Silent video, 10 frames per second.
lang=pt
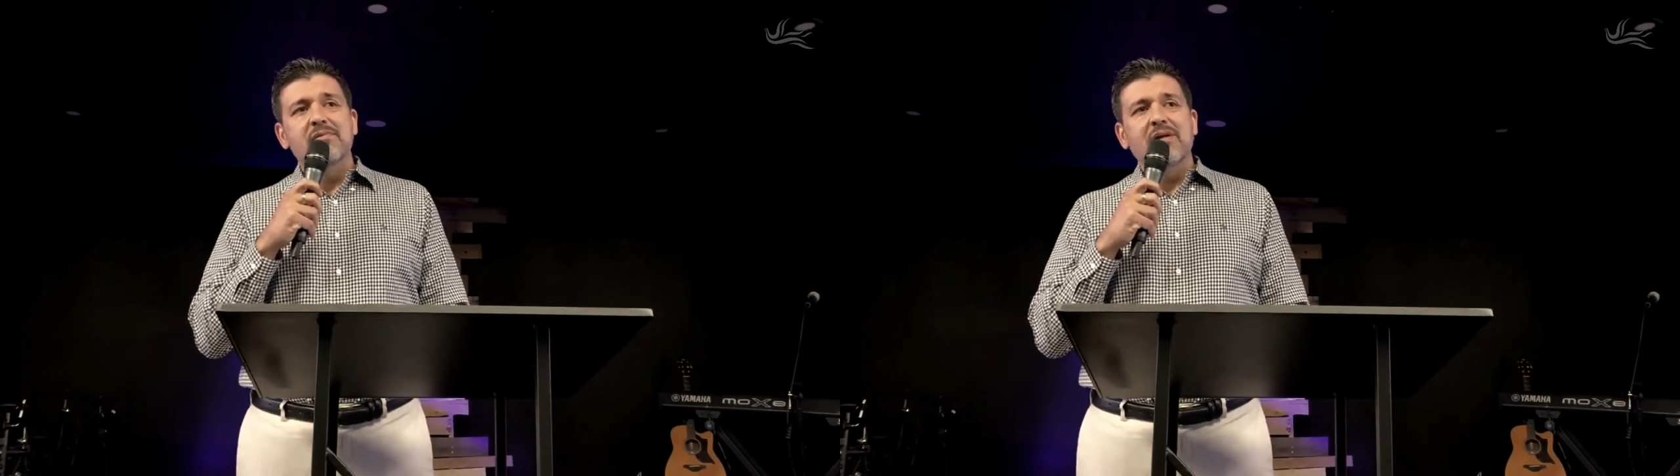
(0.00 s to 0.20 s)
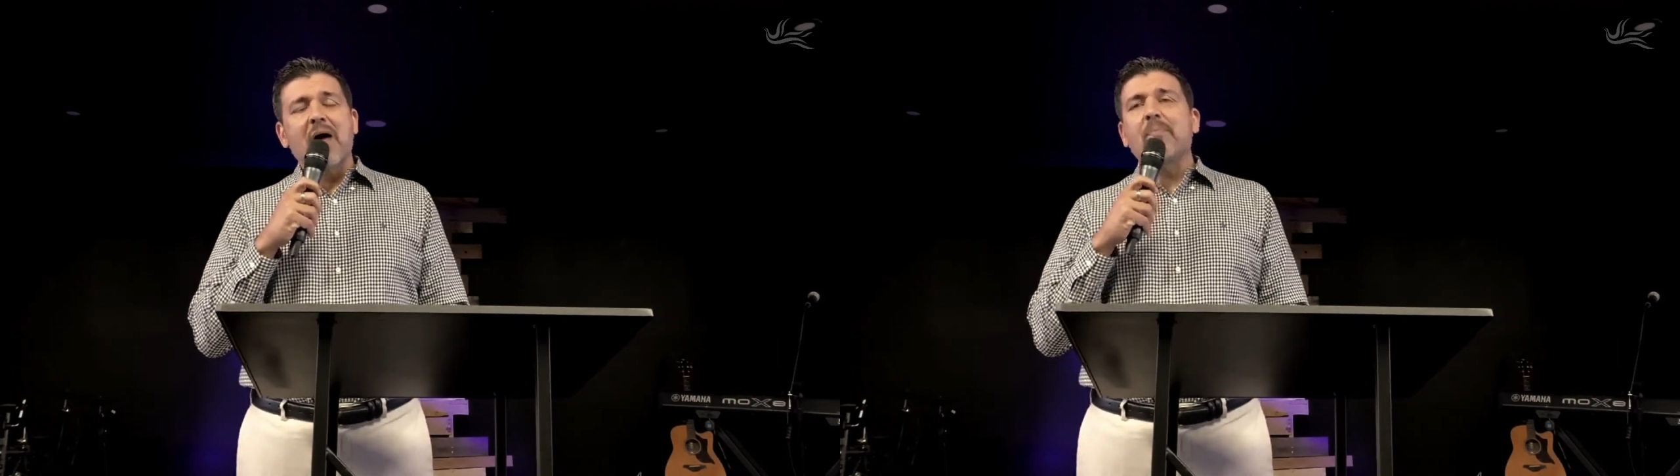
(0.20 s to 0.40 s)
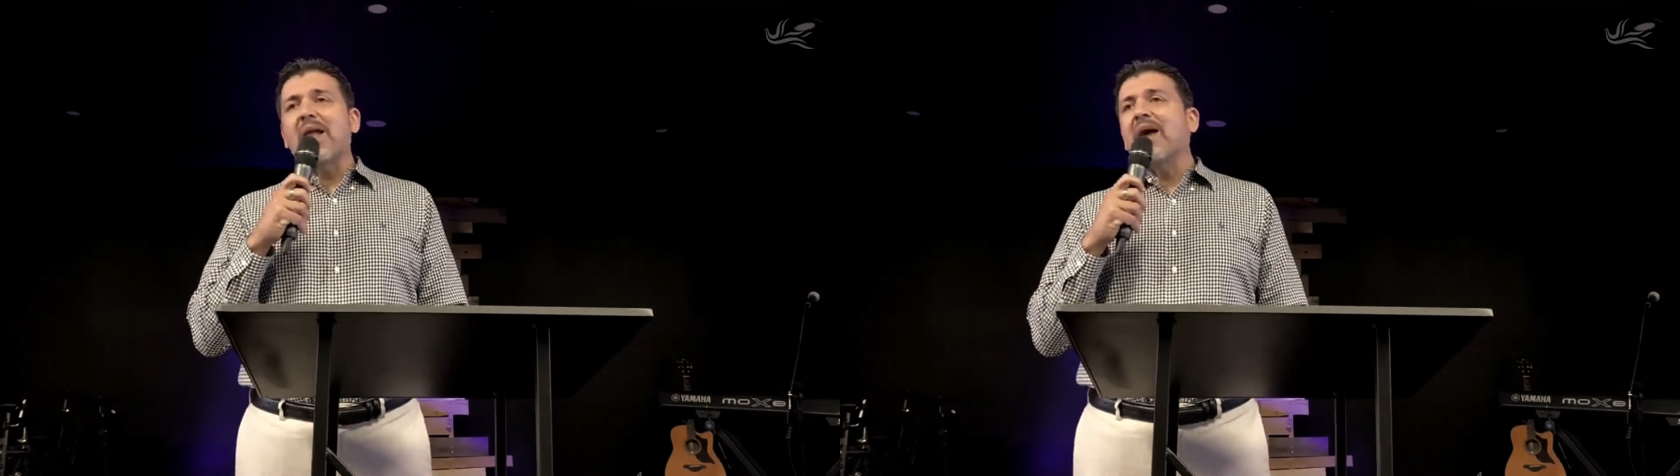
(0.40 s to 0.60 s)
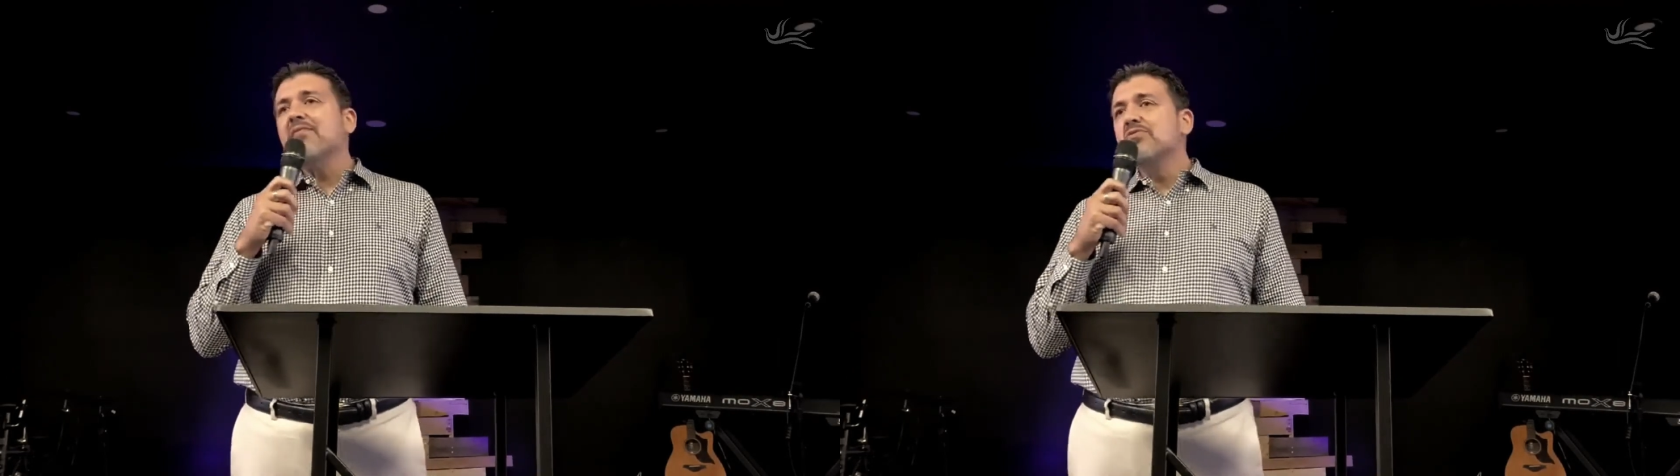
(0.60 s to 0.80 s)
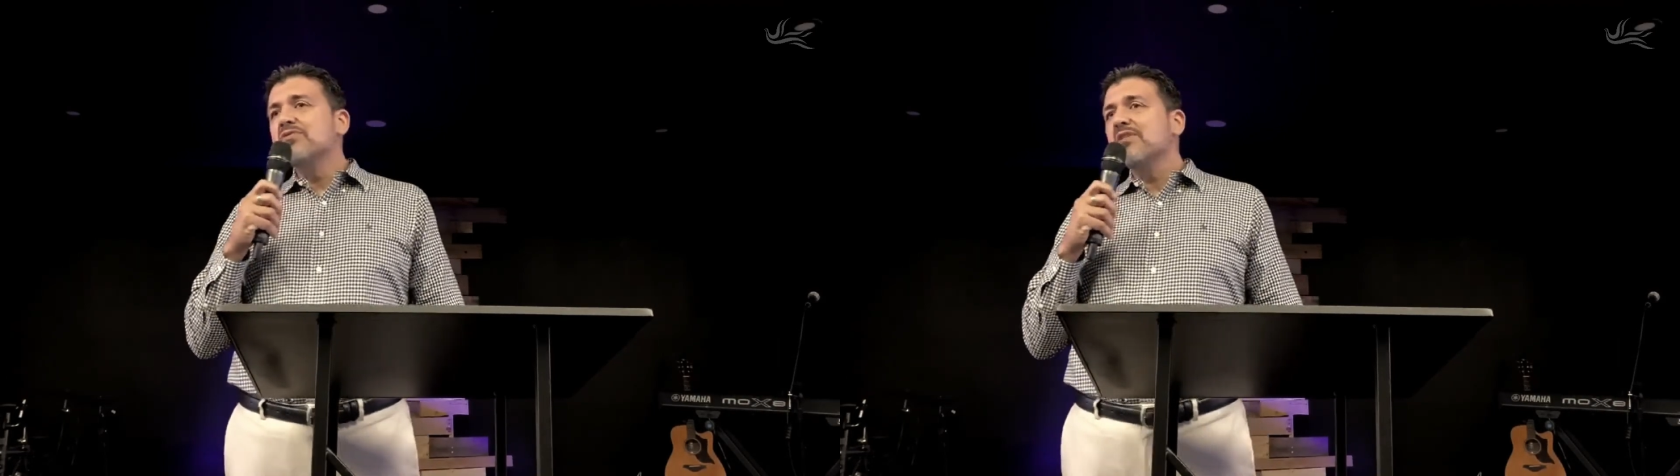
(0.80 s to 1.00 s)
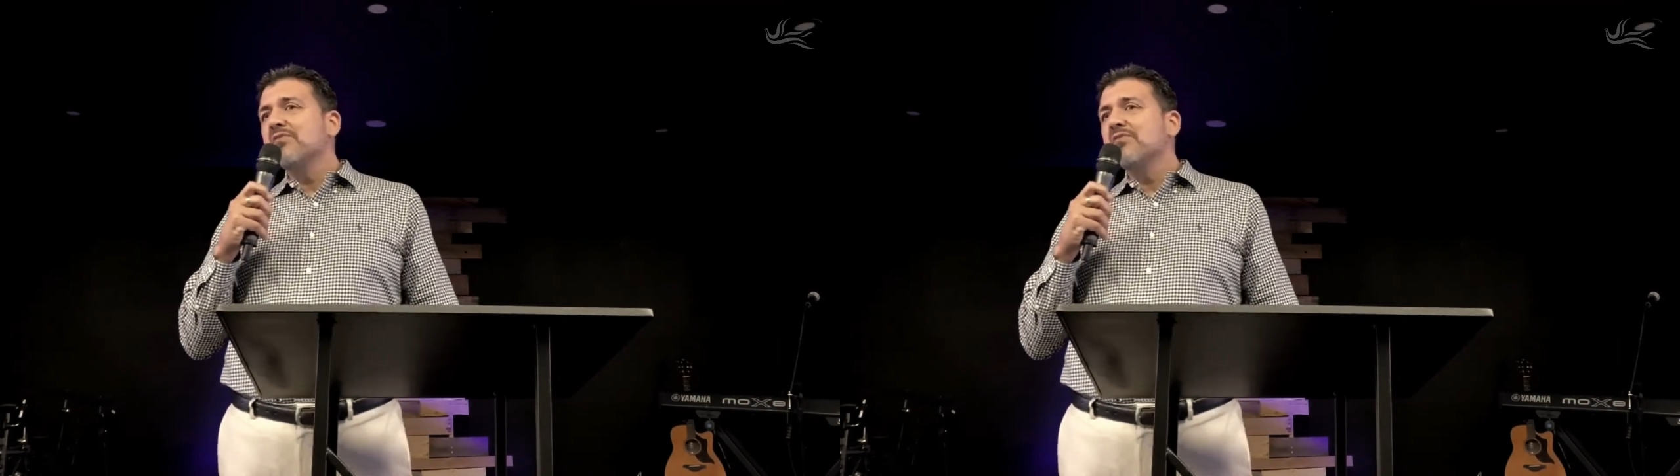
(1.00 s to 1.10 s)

A palavra do Senhor